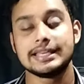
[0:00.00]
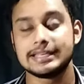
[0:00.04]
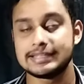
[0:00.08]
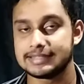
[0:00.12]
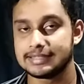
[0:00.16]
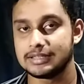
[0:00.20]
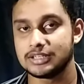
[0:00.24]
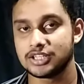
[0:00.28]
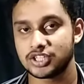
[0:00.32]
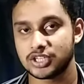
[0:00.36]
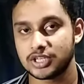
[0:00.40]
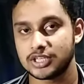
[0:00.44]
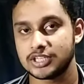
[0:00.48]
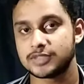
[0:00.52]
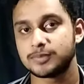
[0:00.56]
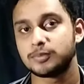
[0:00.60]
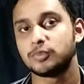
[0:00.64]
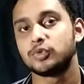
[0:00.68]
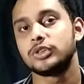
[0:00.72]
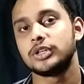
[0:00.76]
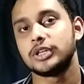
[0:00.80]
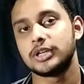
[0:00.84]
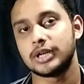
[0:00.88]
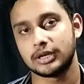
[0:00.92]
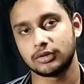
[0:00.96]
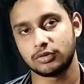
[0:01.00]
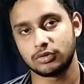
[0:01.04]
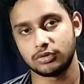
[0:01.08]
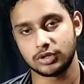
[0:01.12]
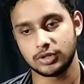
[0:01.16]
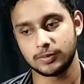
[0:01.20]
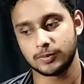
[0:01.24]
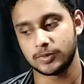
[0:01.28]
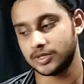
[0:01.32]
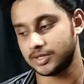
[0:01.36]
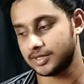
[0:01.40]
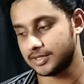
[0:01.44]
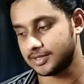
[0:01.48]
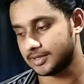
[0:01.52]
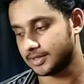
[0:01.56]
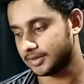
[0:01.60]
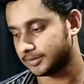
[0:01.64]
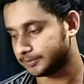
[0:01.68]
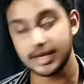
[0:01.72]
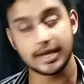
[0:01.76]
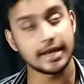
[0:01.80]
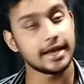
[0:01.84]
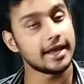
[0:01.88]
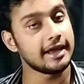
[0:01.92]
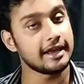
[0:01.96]
ইজিলি সে স্মুথলি রান করতে পারতেছে
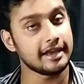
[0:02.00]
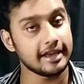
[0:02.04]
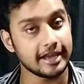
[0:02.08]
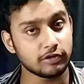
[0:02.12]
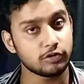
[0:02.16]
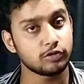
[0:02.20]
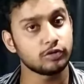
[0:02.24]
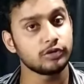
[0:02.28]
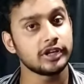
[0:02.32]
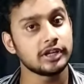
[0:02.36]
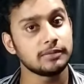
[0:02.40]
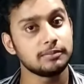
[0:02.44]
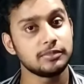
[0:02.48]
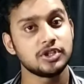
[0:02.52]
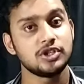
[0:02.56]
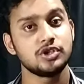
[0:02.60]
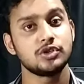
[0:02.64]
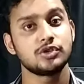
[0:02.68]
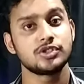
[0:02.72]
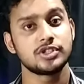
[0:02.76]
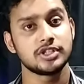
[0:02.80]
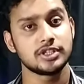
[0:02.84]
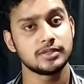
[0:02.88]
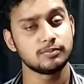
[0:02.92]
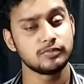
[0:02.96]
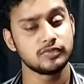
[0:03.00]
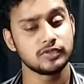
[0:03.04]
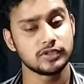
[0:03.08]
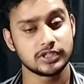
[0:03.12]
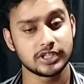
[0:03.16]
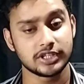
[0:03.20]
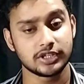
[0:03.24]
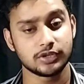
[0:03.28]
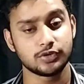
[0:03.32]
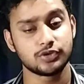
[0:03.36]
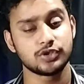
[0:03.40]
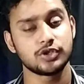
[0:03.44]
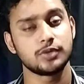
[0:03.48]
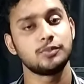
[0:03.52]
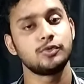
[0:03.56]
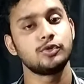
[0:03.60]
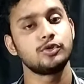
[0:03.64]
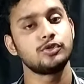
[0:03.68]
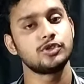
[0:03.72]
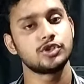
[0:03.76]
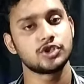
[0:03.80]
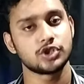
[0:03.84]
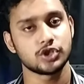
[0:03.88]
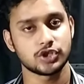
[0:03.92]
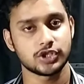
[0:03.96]
এখন এই ভিডিওর যে যেটা হচ্ছে মূল
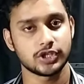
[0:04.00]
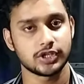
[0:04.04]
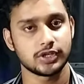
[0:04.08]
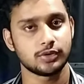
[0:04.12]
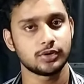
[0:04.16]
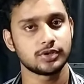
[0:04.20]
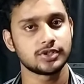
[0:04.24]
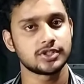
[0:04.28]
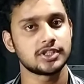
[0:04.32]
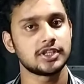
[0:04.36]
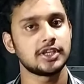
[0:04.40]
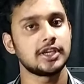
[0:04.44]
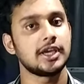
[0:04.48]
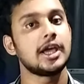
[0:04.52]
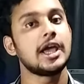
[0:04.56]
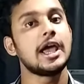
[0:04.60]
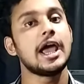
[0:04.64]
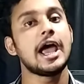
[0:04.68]
উদ্দেশ্য সেটা হচ্ছে